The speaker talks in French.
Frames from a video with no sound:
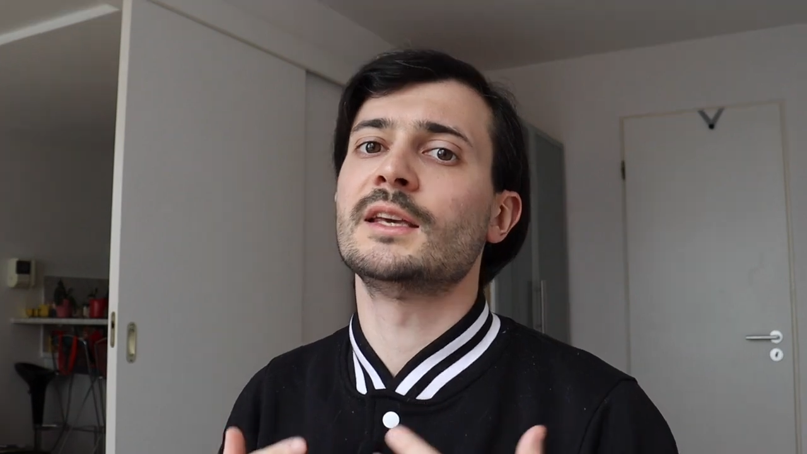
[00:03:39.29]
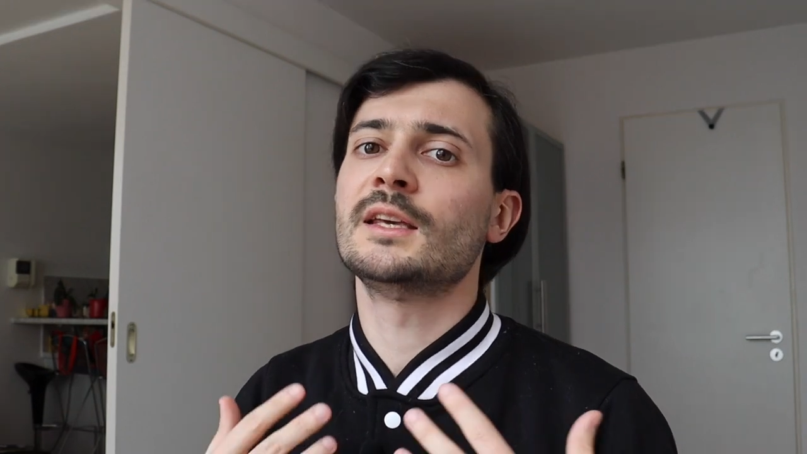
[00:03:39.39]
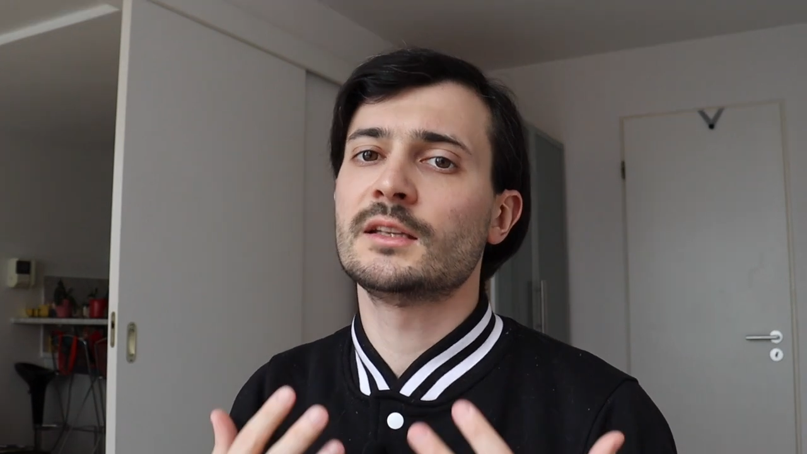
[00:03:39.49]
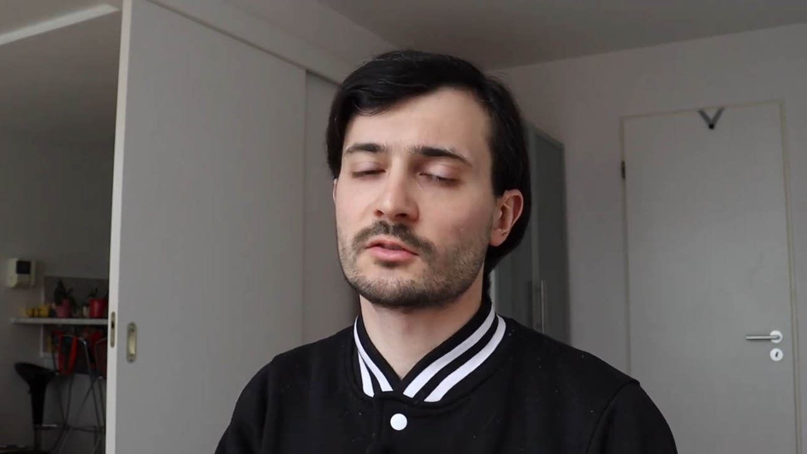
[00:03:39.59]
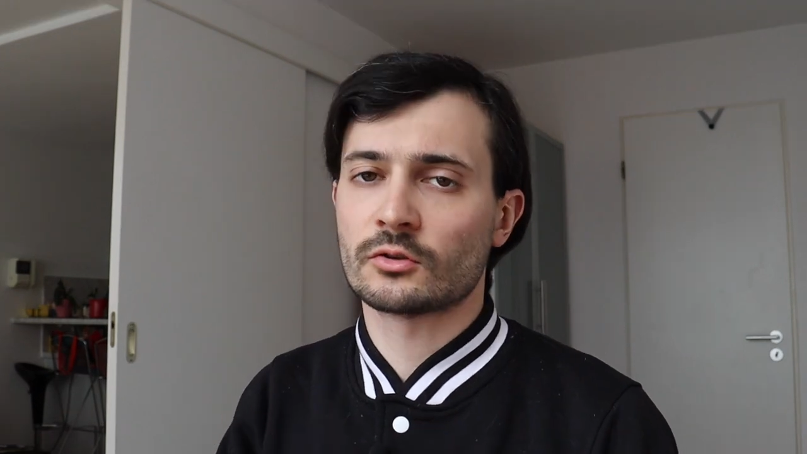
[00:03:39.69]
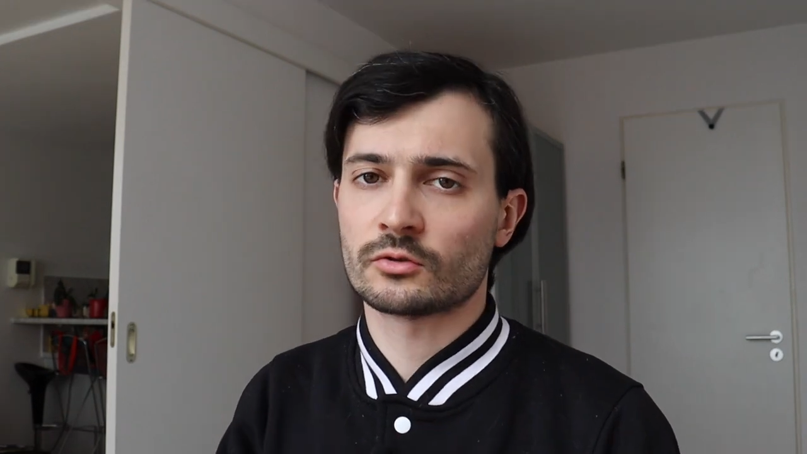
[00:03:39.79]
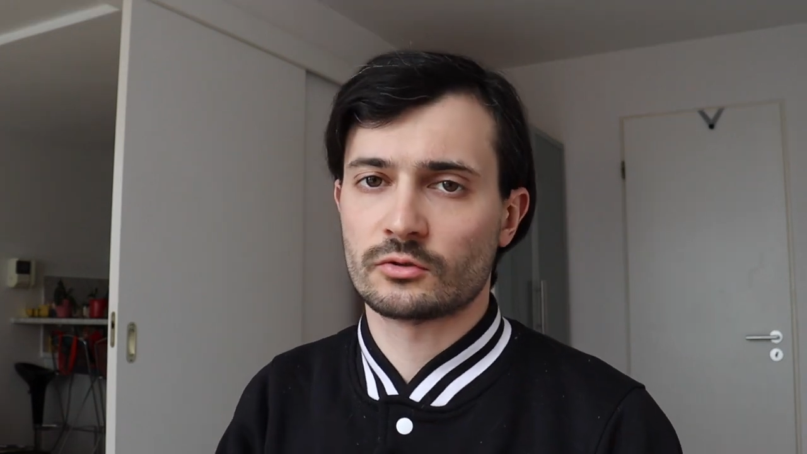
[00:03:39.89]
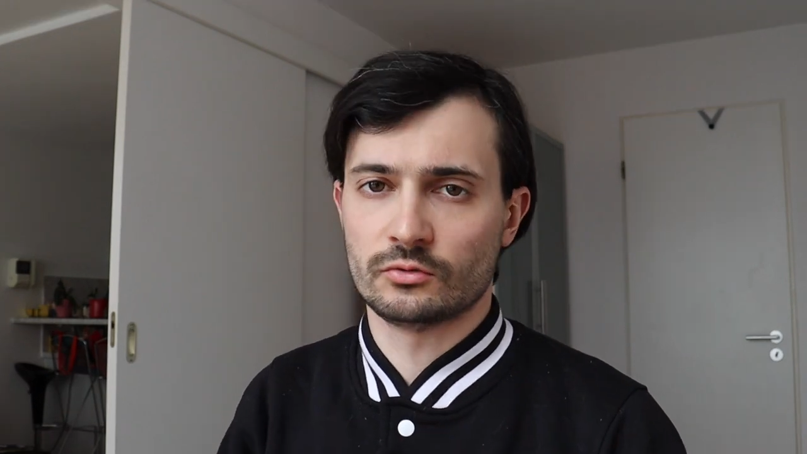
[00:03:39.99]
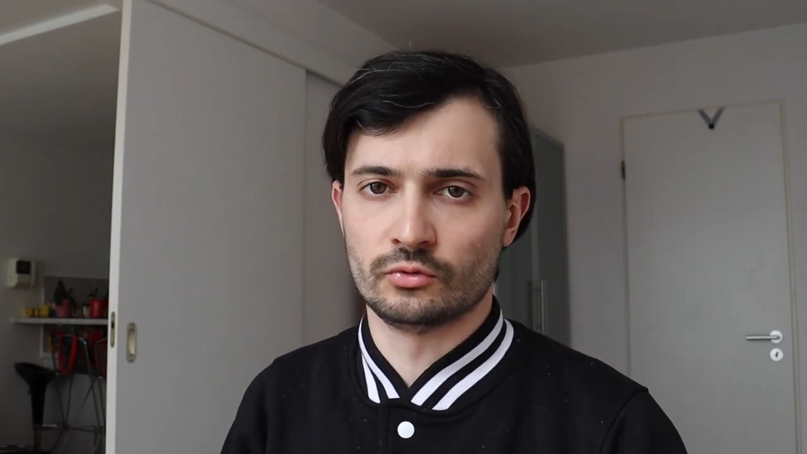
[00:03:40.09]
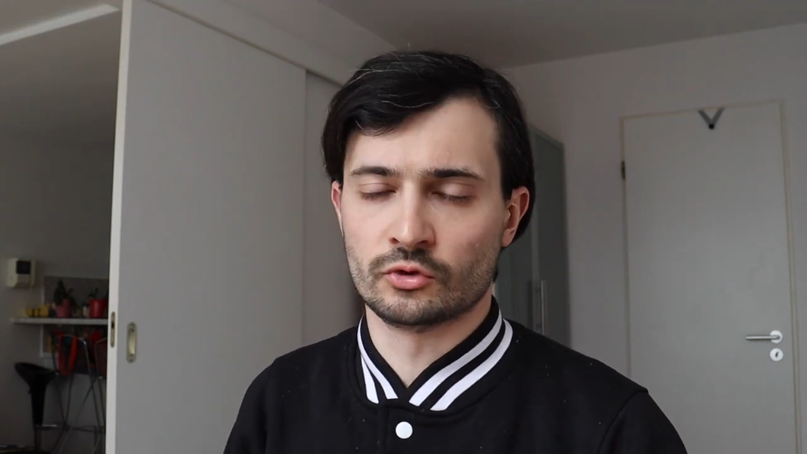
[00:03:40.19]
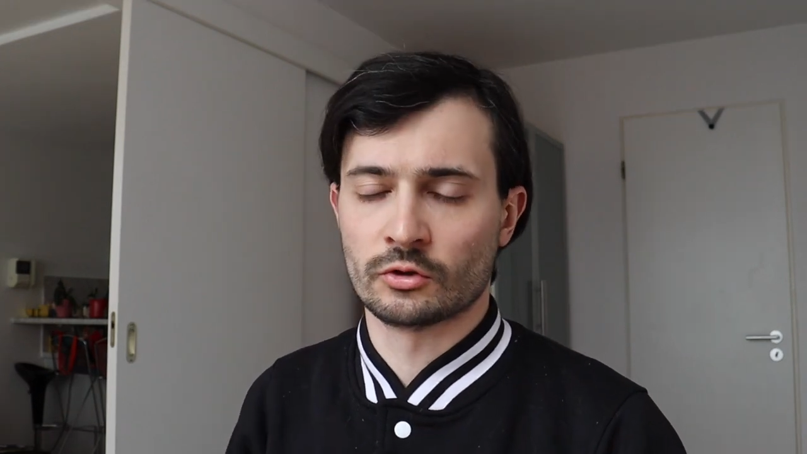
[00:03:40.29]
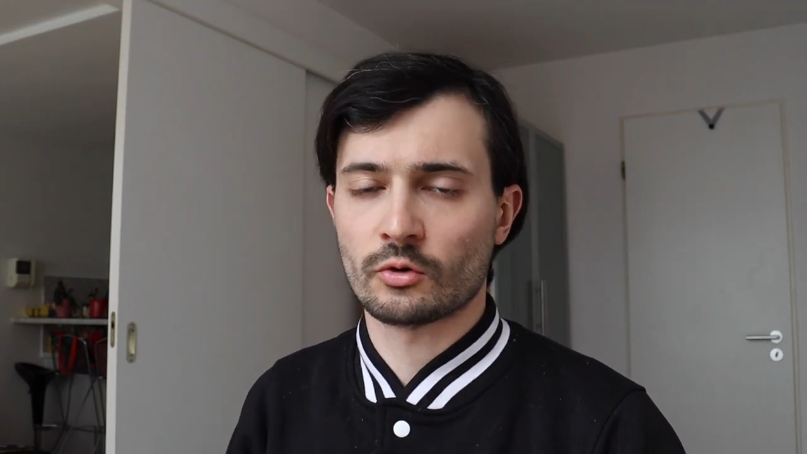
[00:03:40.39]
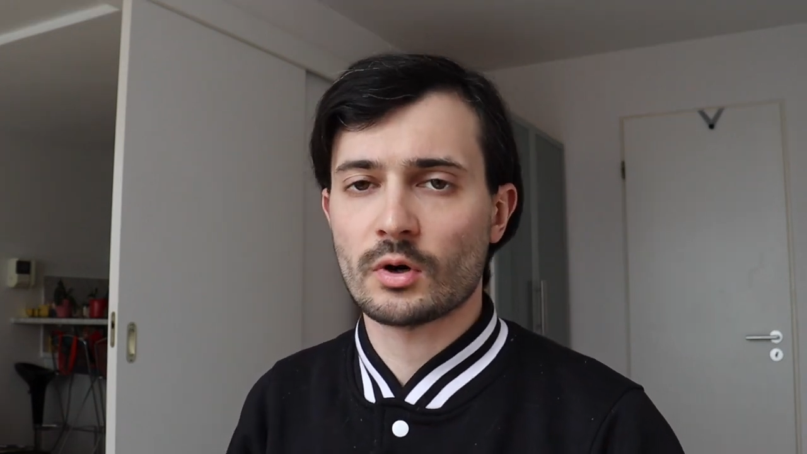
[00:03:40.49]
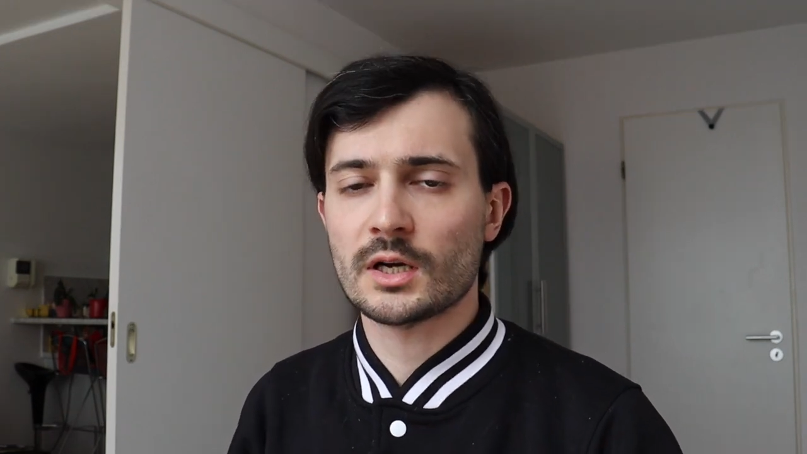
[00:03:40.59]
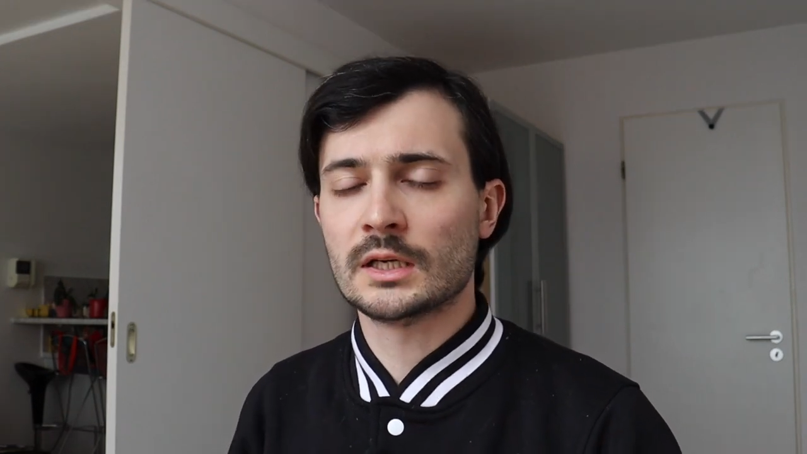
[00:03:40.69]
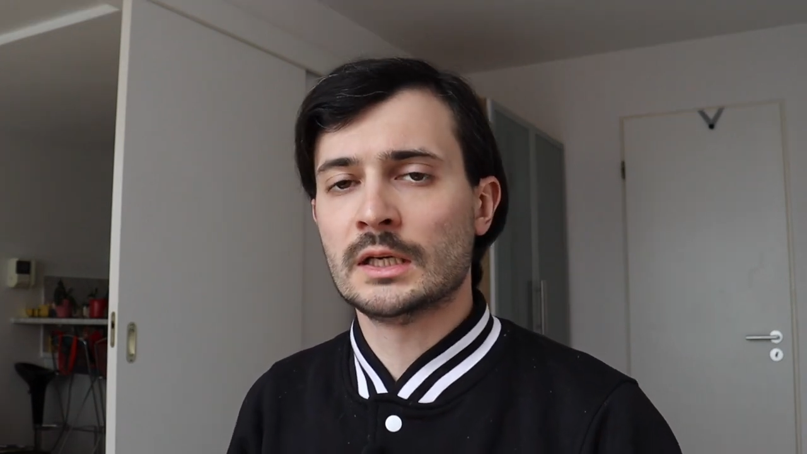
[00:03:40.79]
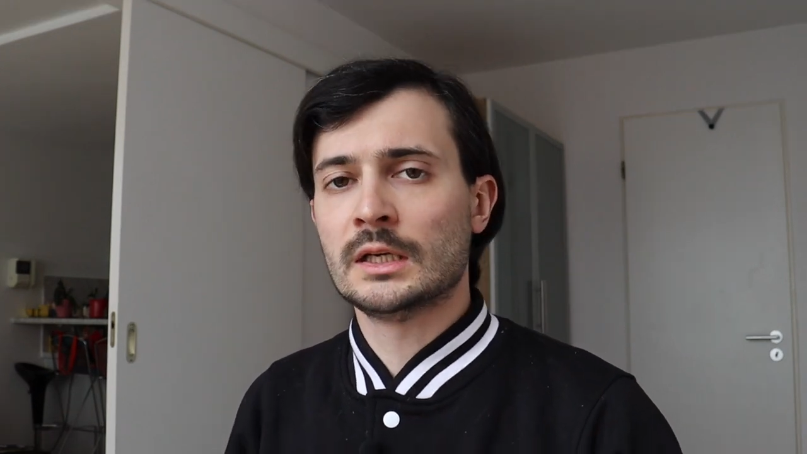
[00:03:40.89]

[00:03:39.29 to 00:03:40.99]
et tante du jeune roi,